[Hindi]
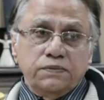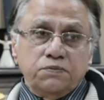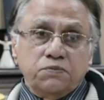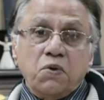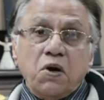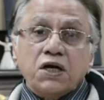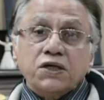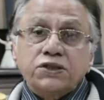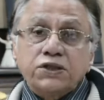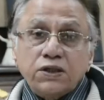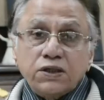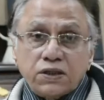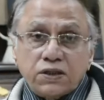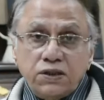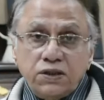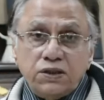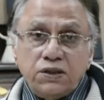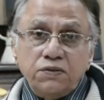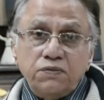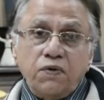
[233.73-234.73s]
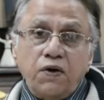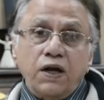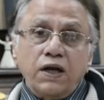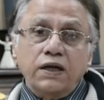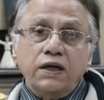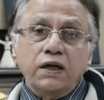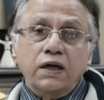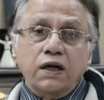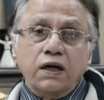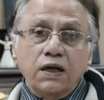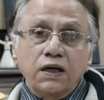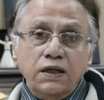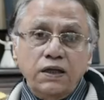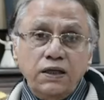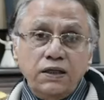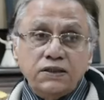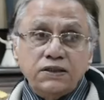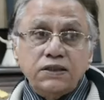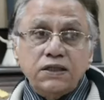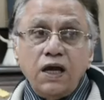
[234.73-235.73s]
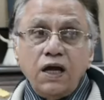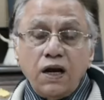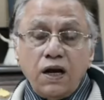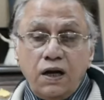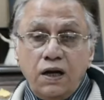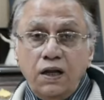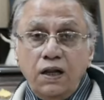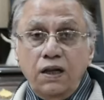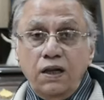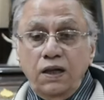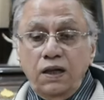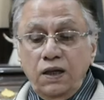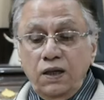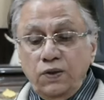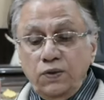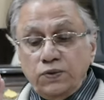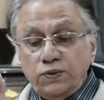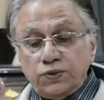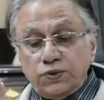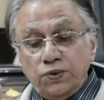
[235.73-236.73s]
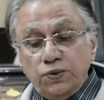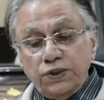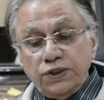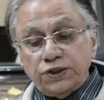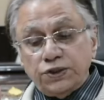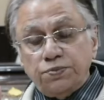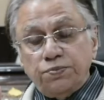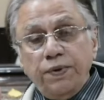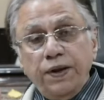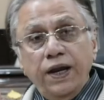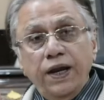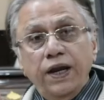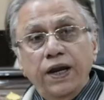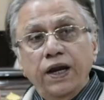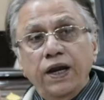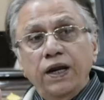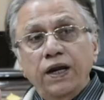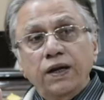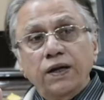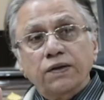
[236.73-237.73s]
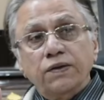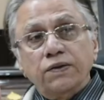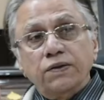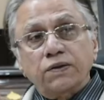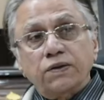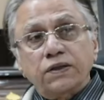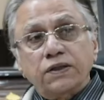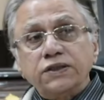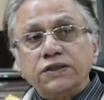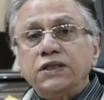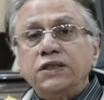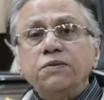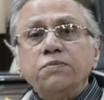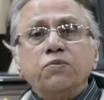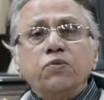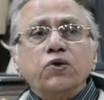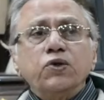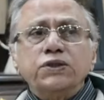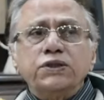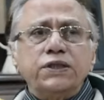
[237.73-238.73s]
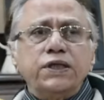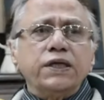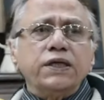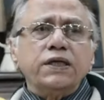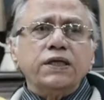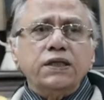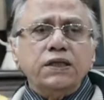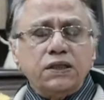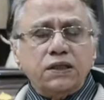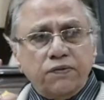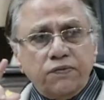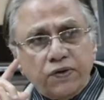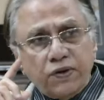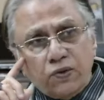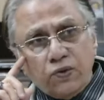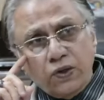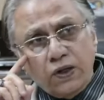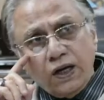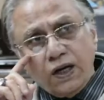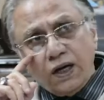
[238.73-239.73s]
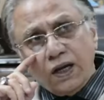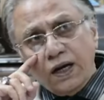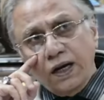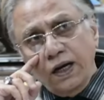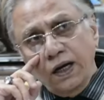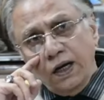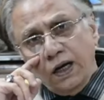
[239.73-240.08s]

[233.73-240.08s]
माशरती दिवालिया ये सारा सो इसमें किसी मुआवजे की तो ना करें